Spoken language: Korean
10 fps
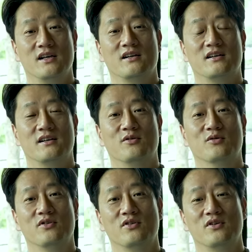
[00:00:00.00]

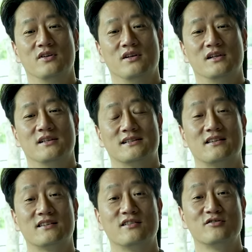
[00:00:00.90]
그리고
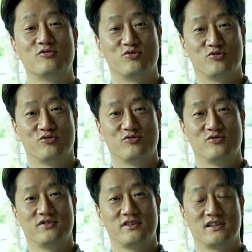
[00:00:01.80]
사탕수수
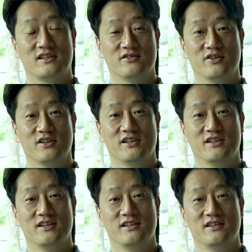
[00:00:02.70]
그러니까 저기
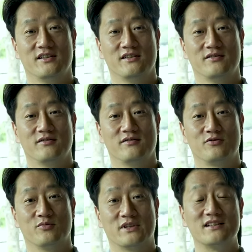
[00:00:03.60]

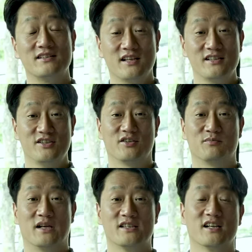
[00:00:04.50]
좀 따뜻한 지역
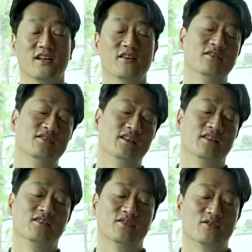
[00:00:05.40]
많잖아요 예를
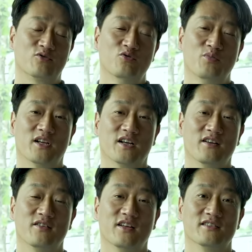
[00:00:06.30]
들어서 쿠바나
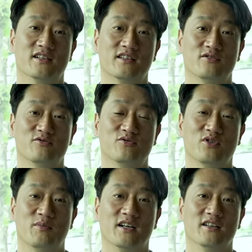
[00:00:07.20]
이런 데는 사탕수수가
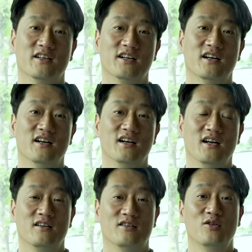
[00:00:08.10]
많으니까
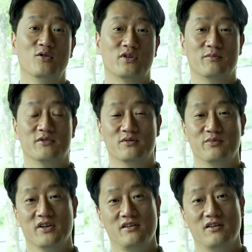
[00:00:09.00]
그걸로
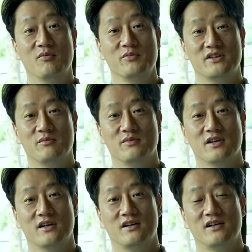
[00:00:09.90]
담그면 럼이 됩니다
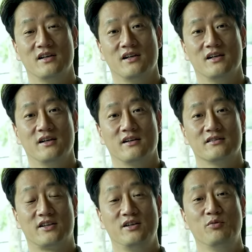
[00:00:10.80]

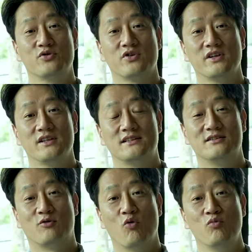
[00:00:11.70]
그래서 기본적인 그
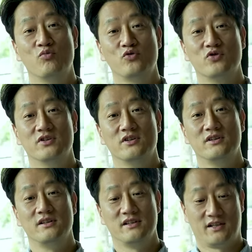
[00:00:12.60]
곡물을
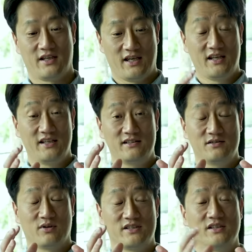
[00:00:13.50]
이렇게
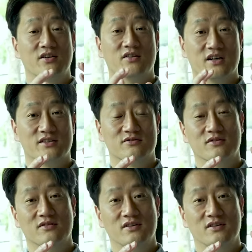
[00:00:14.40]
액기스화 시켜가지고